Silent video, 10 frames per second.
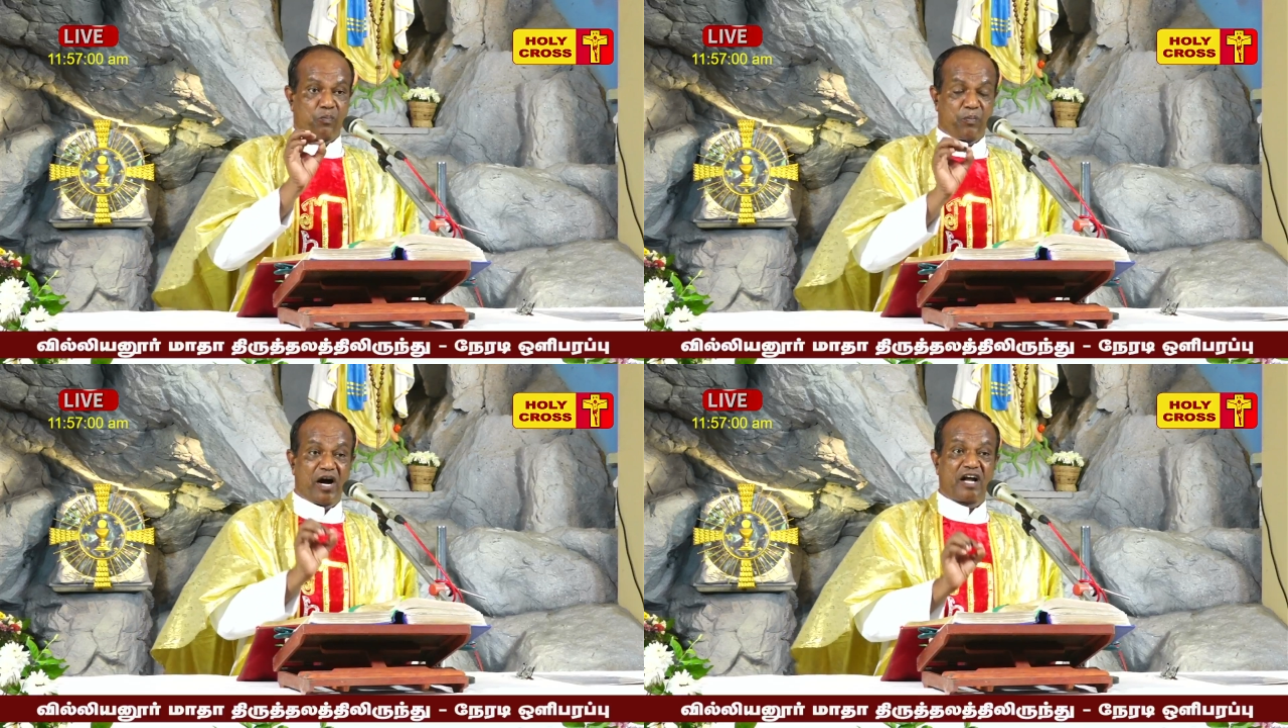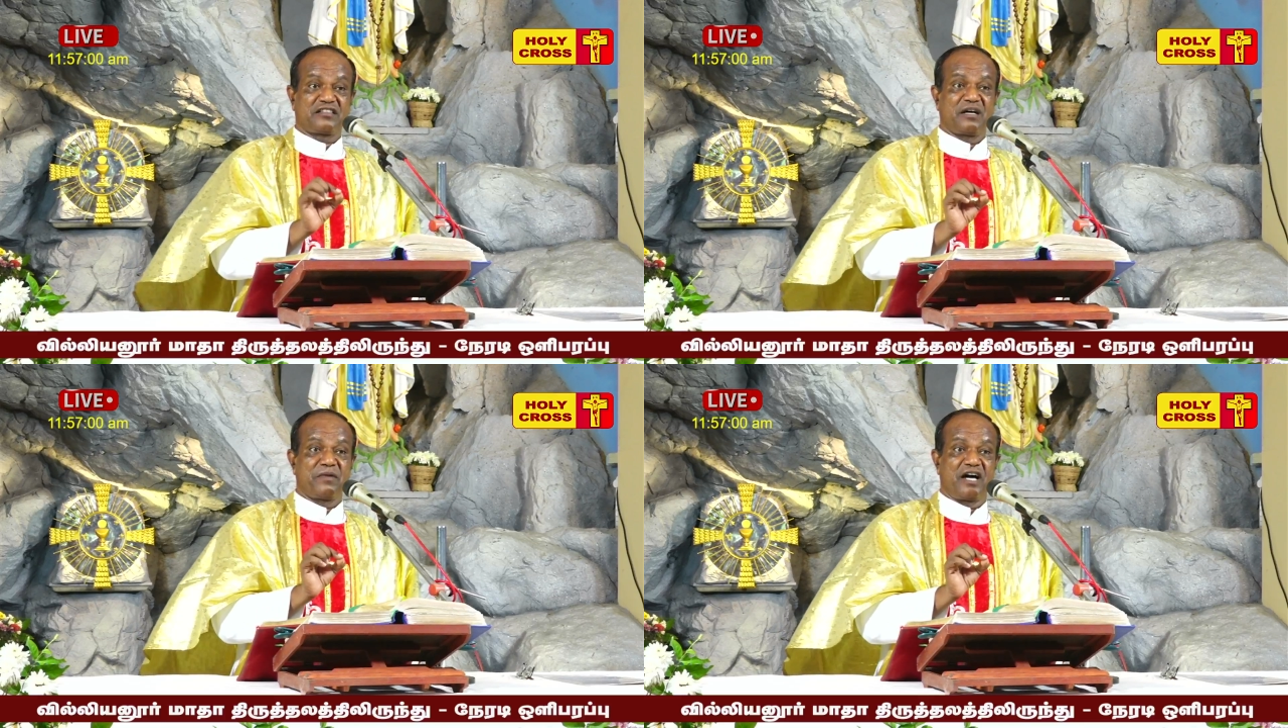
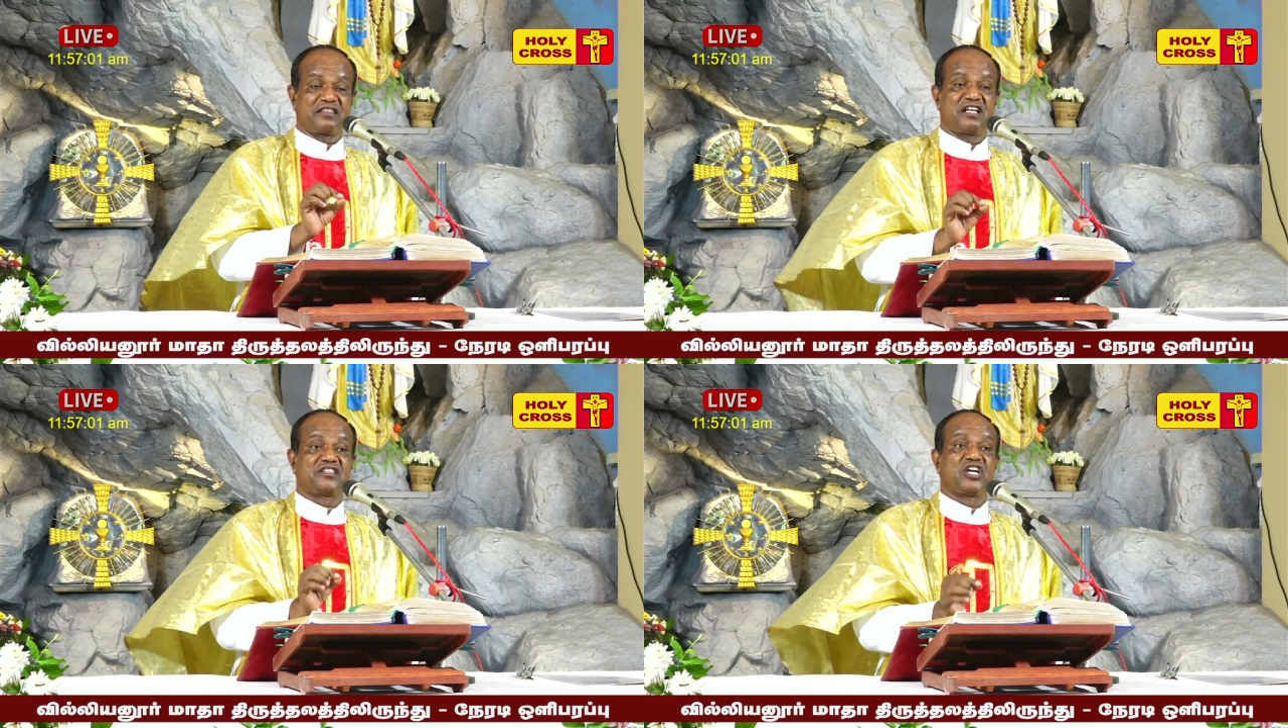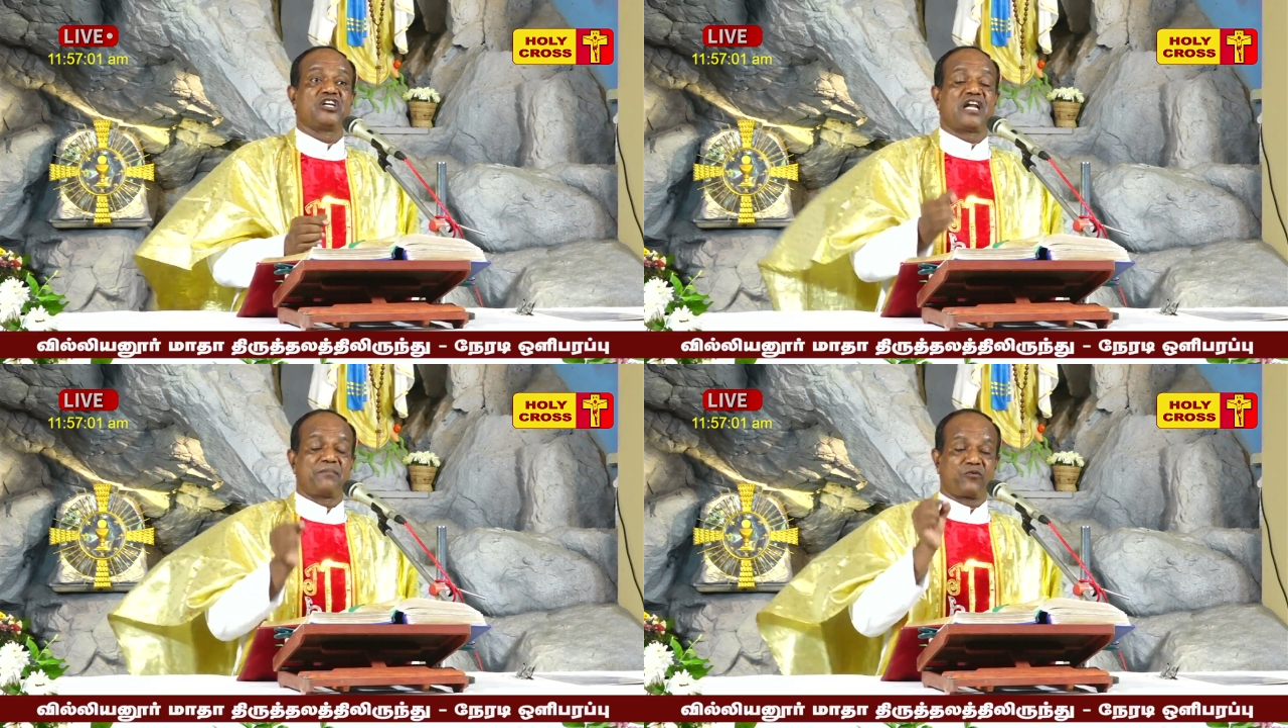பார்த்த மாத்திரத்தில்
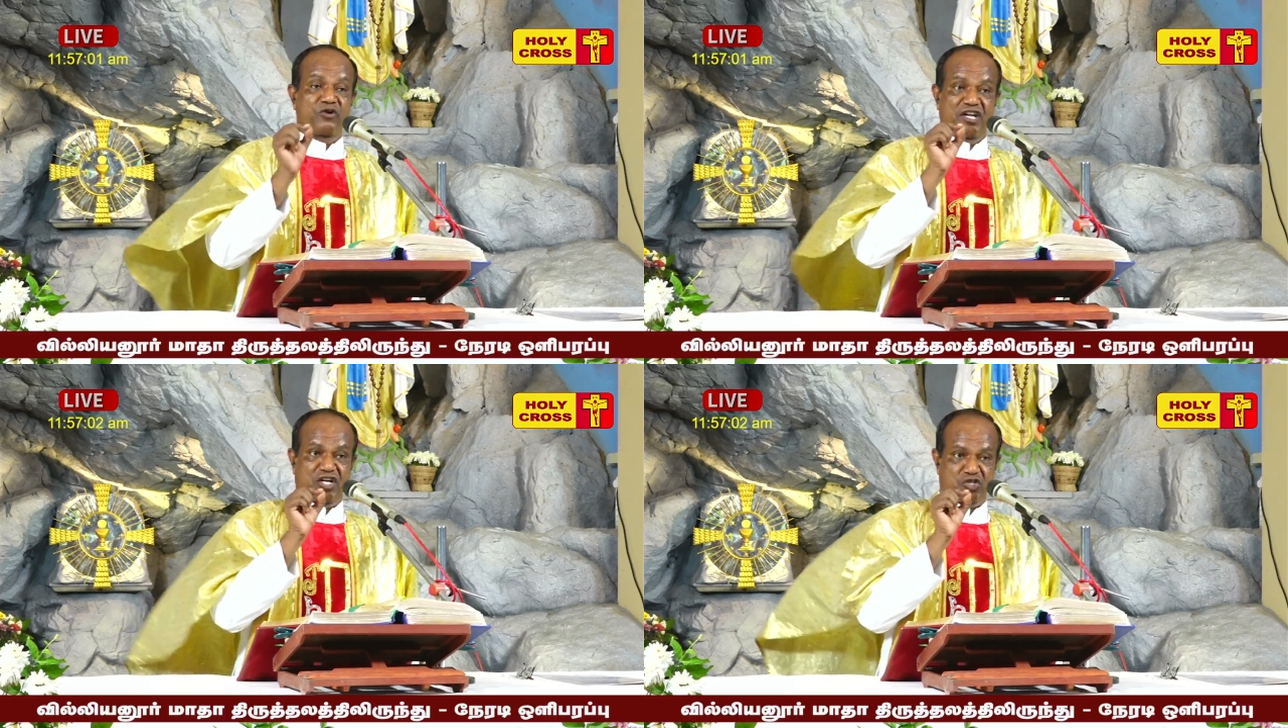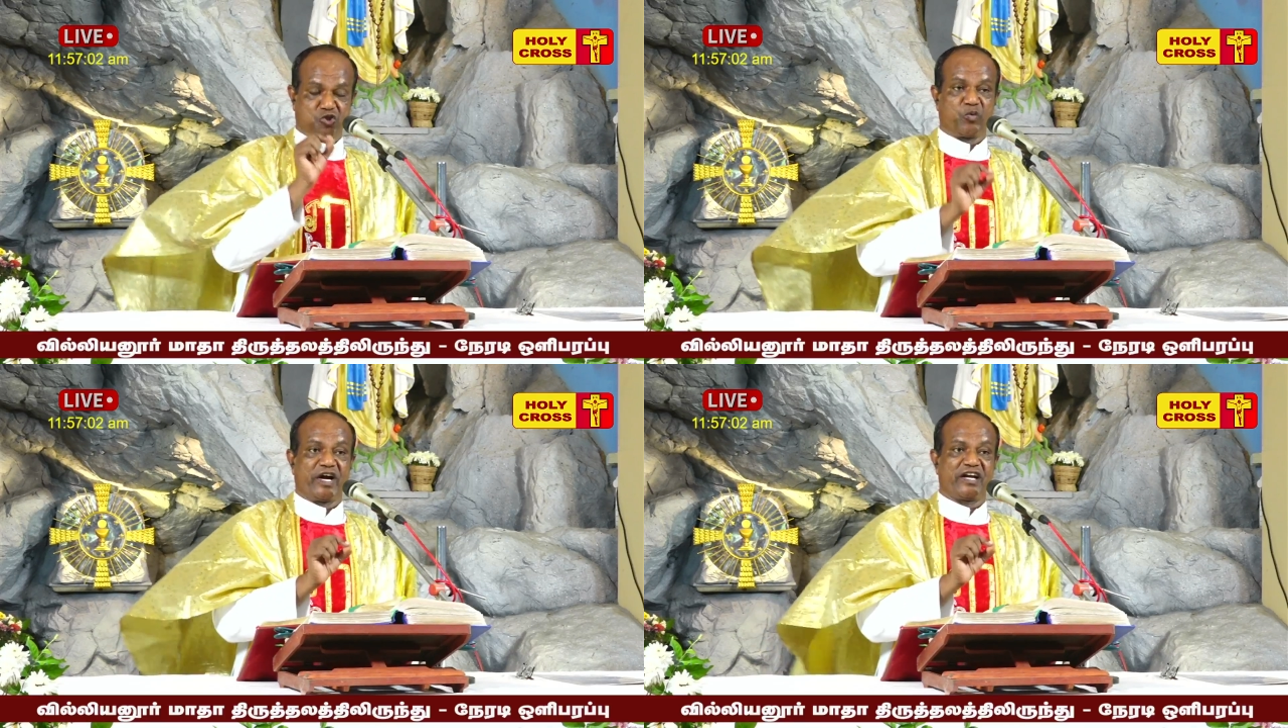நாம் கொண்டிருக்க
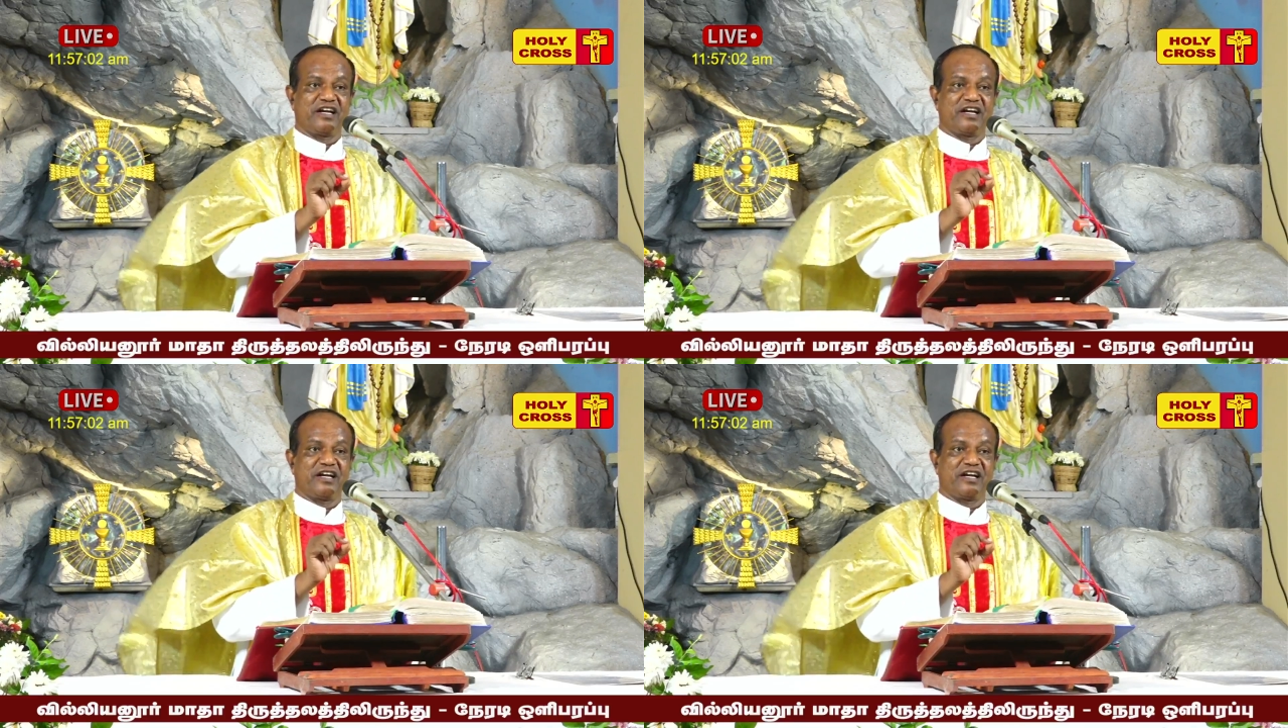சுவை